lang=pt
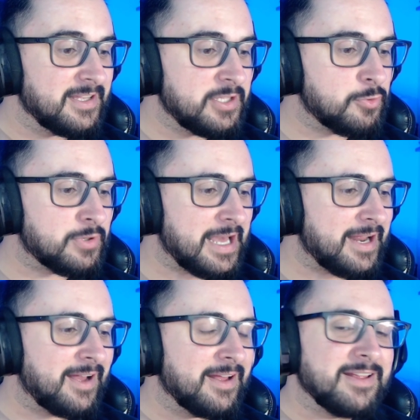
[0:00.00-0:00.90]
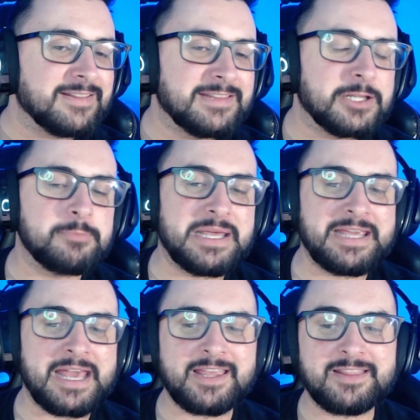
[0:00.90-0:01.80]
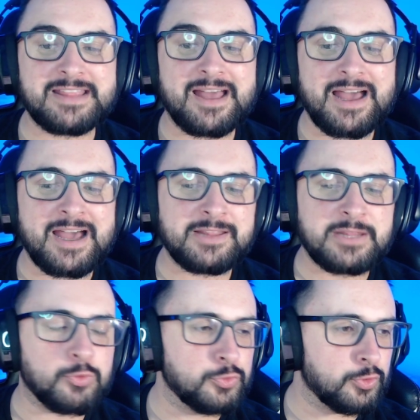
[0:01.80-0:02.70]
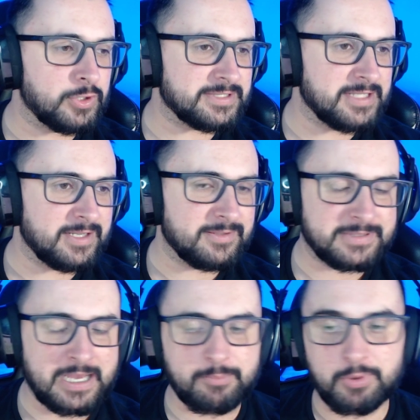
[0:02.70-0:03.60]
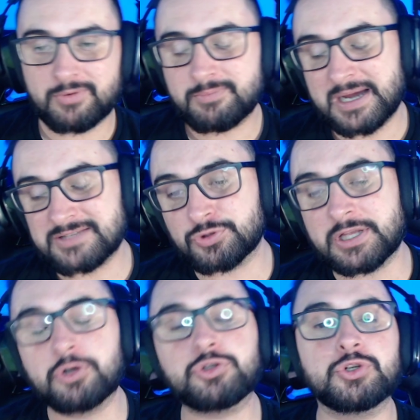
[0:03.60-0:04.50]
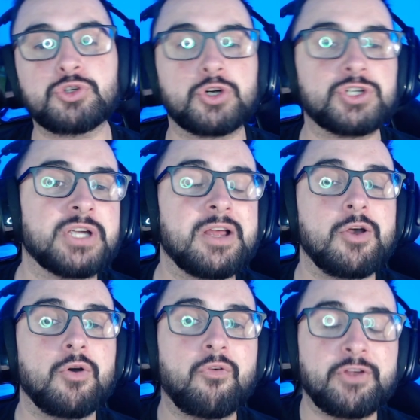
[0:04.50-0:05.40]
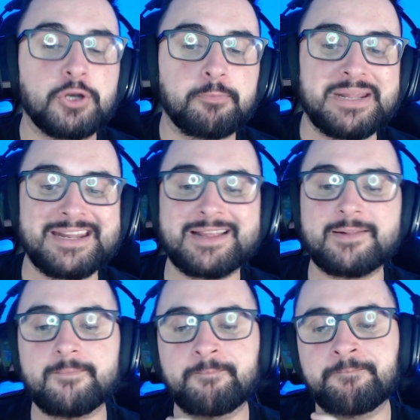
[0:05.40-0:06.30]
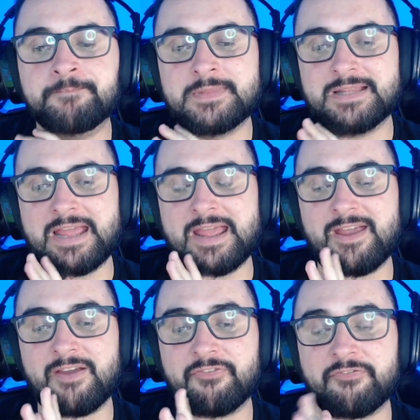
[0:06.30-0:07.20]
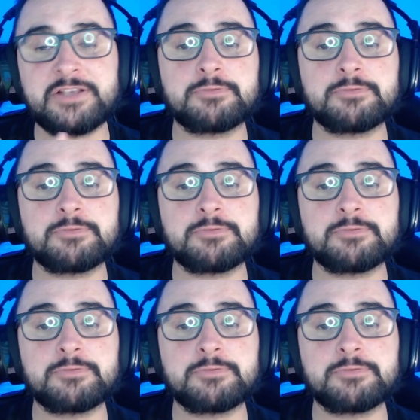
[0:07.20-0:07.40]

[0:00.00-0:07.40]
E o cara dando migué que tá... Ai, tá com dores, né? Tá bom. Mas voltando ao jogo de hoje, o Vitor Pereira é, fez o